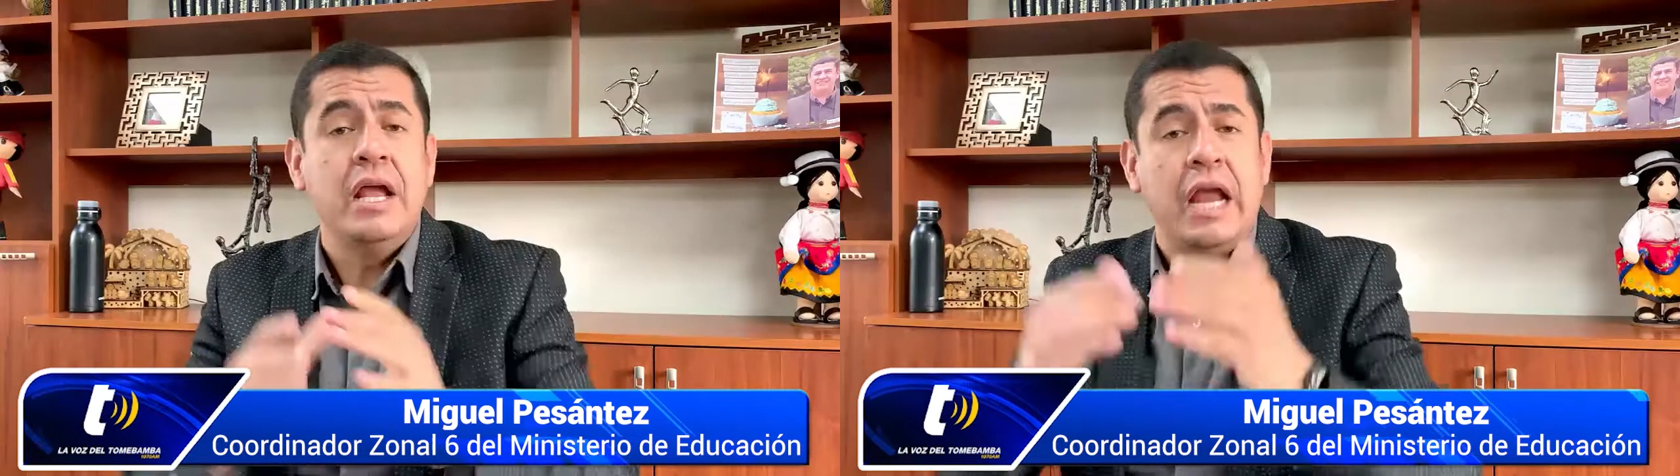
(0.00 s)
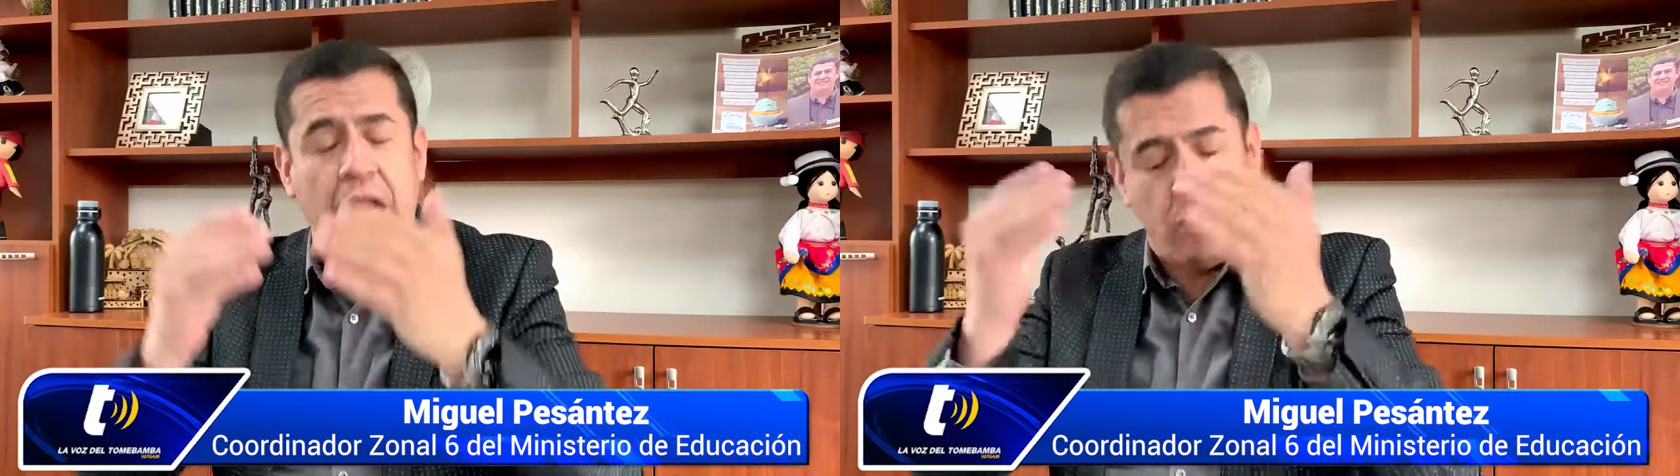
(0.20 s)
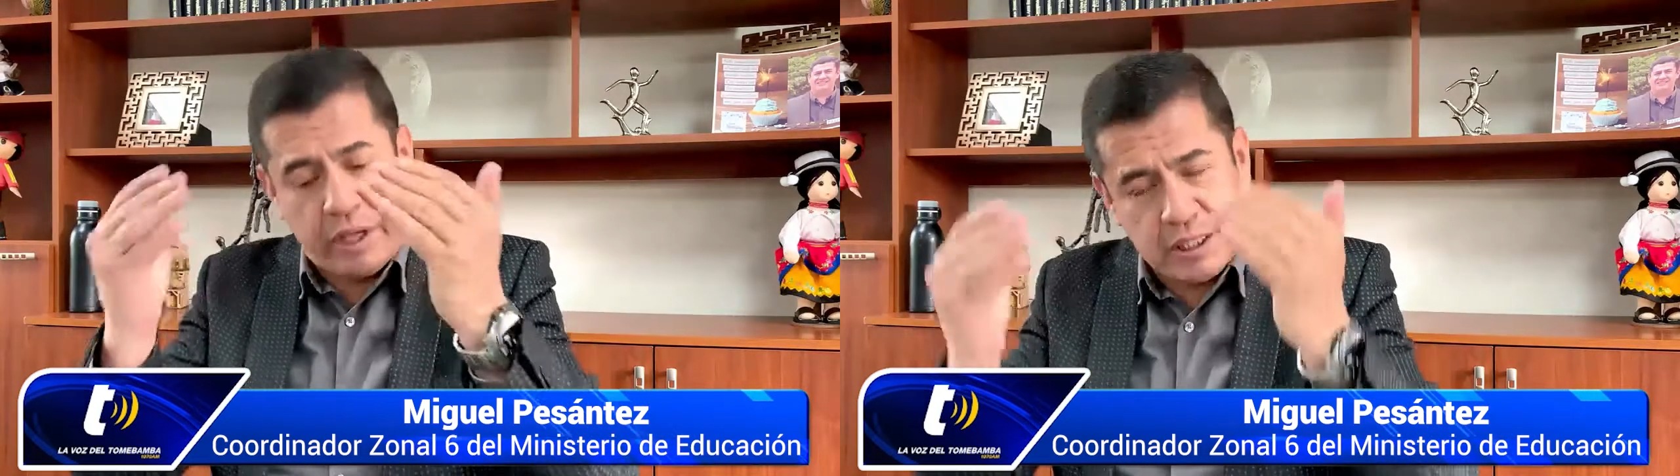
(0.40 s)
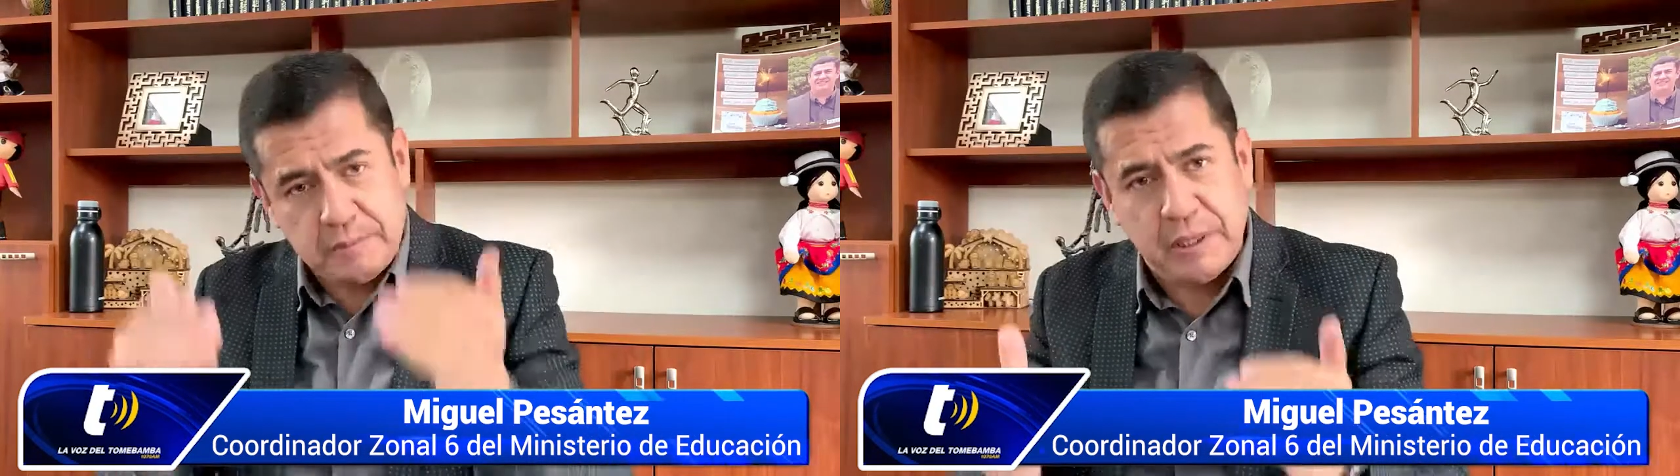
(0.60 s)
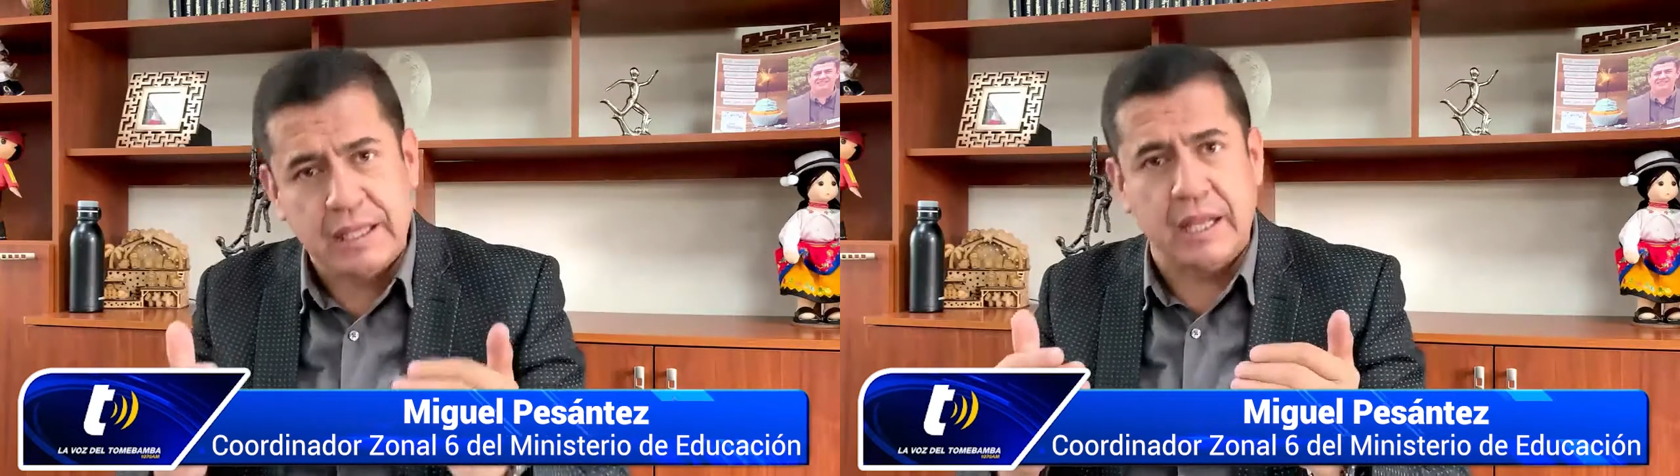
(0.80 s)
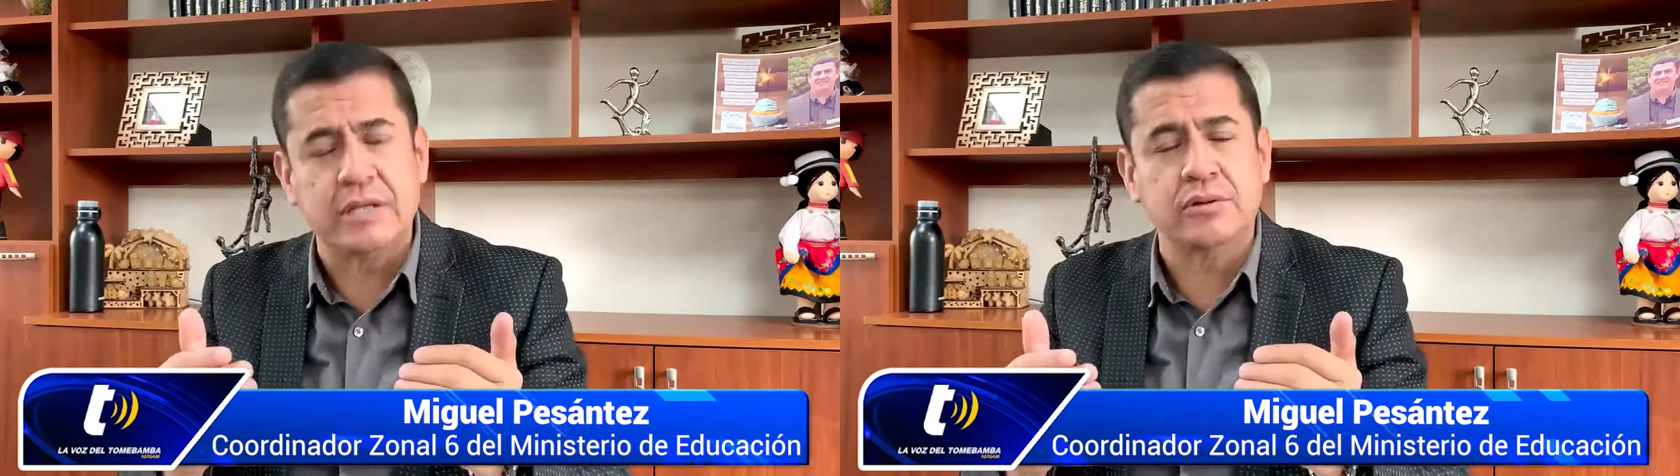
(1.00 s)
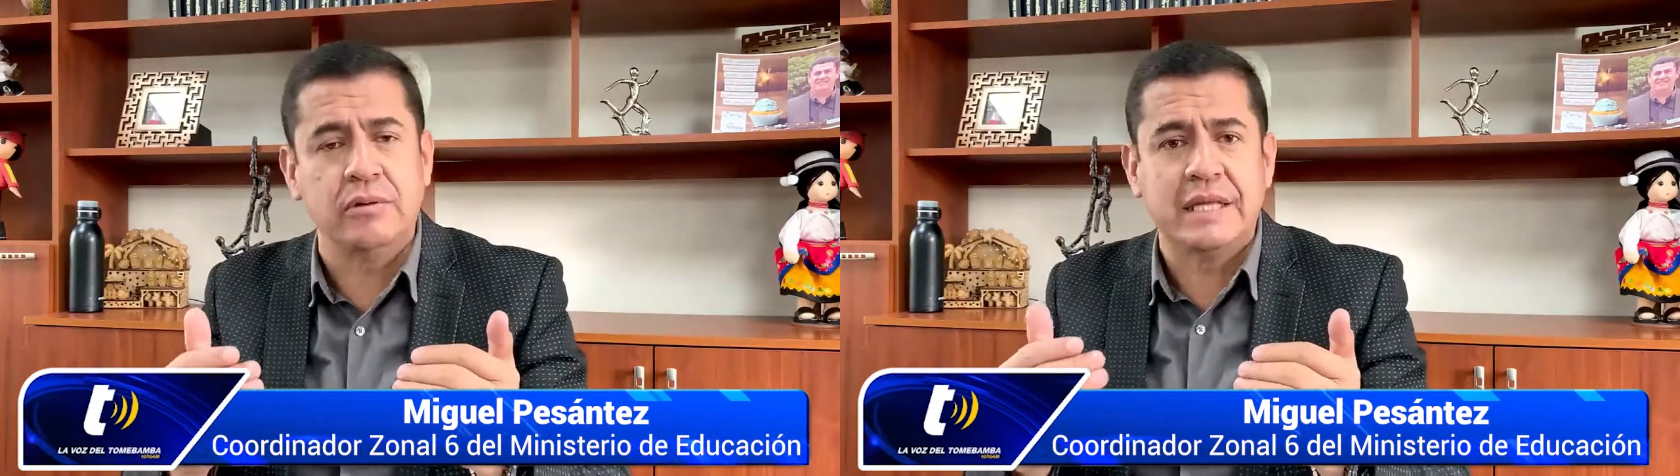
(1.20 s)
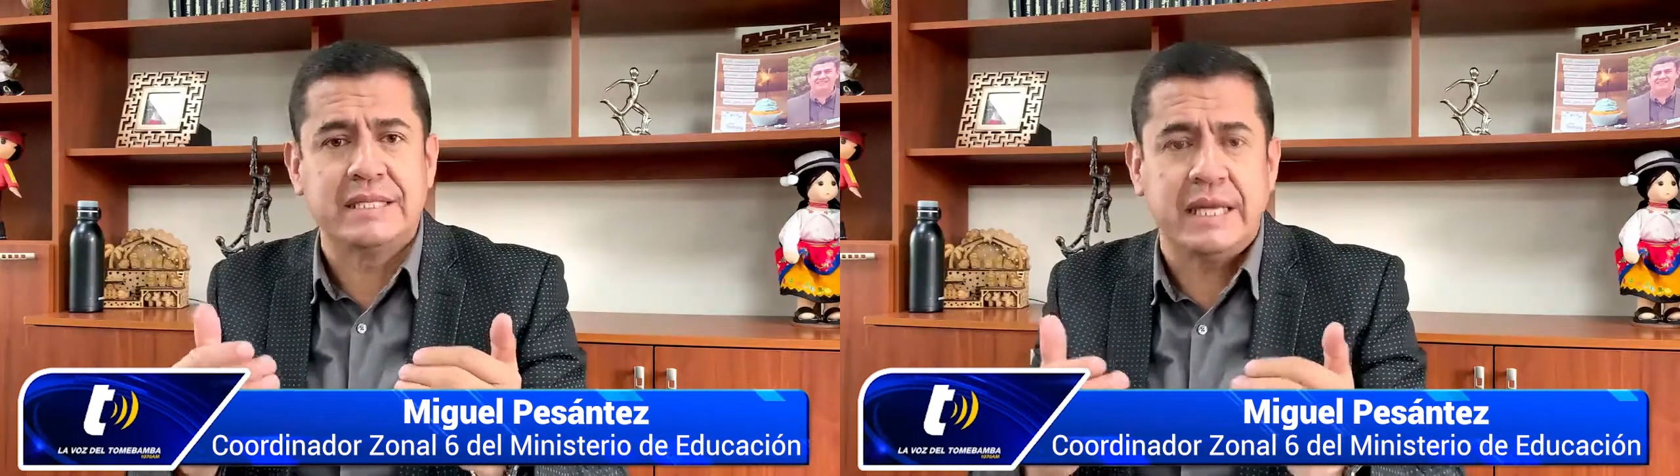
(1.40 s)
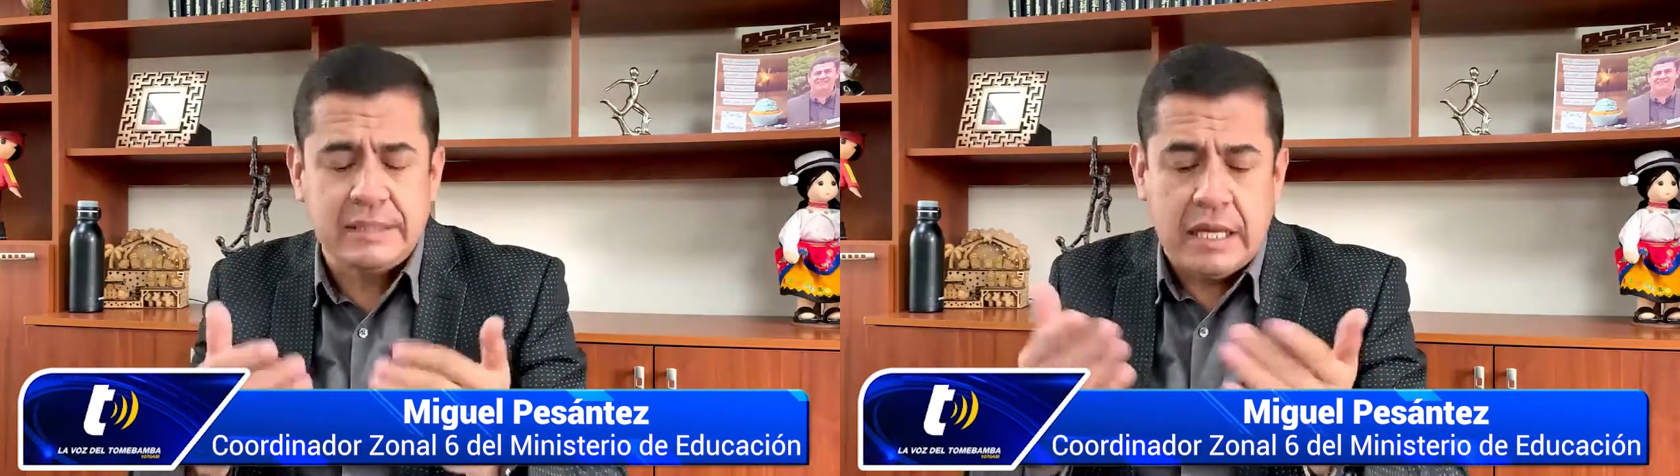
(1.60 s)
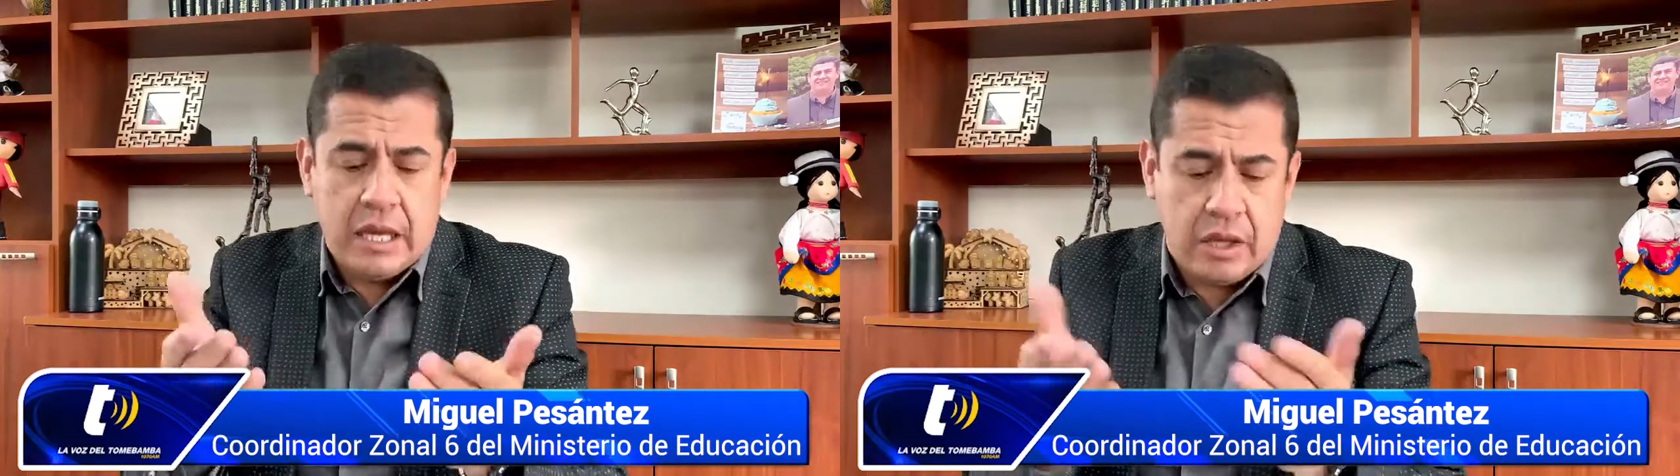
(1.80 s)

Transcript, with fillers: en lo que respecta a la zona 6,